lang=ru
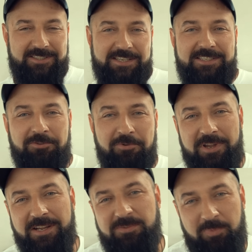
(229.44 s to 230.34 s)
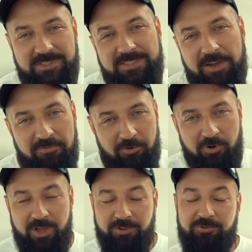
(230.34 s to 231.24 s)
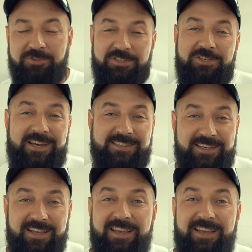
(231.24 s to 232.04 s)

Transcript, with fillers: к соседу играть в приставку, но сейчас